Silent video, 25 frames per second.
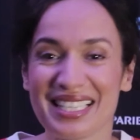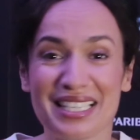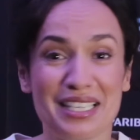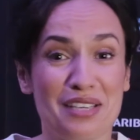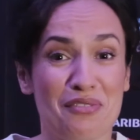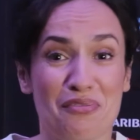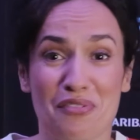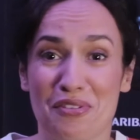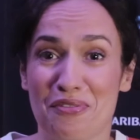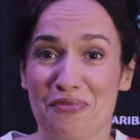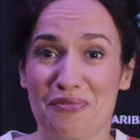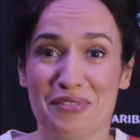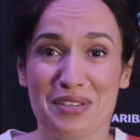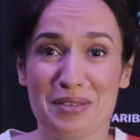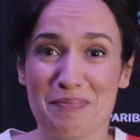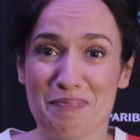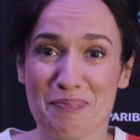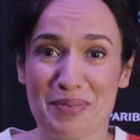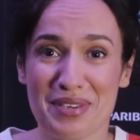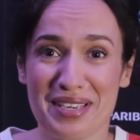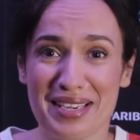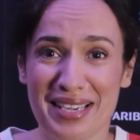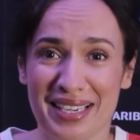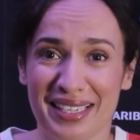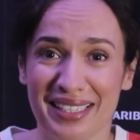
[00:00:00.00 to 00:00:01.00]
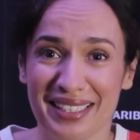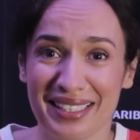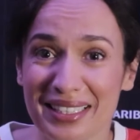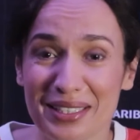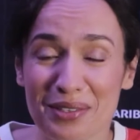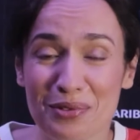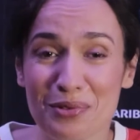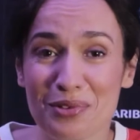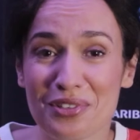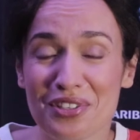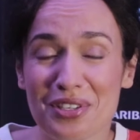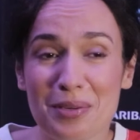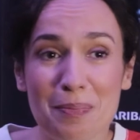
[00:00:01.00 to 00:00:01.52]
Il fait flipper.
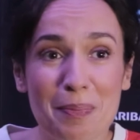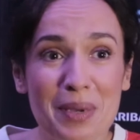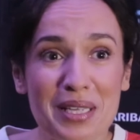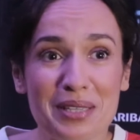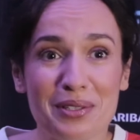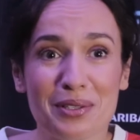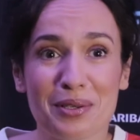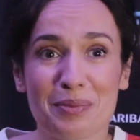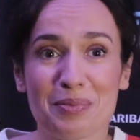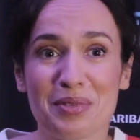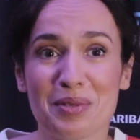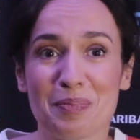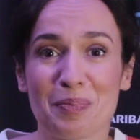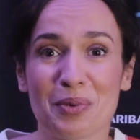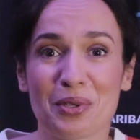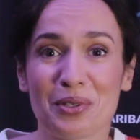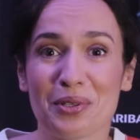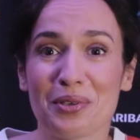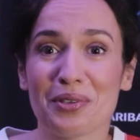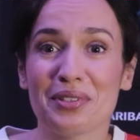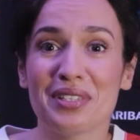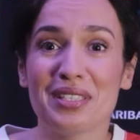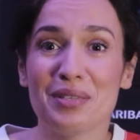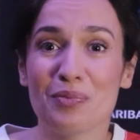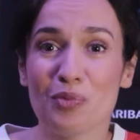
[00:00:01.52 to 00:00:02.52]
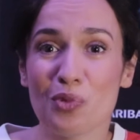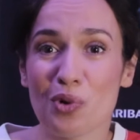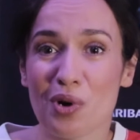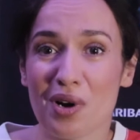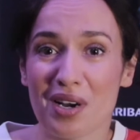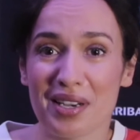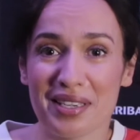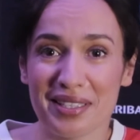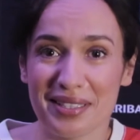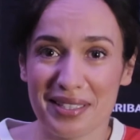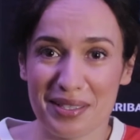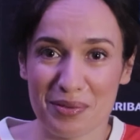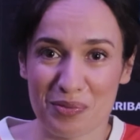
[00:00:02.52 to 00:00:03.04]
Écoute, j'ai pas dormi pendant des
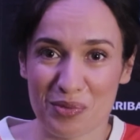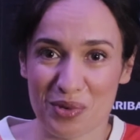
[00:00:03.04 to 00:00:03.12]
mois et des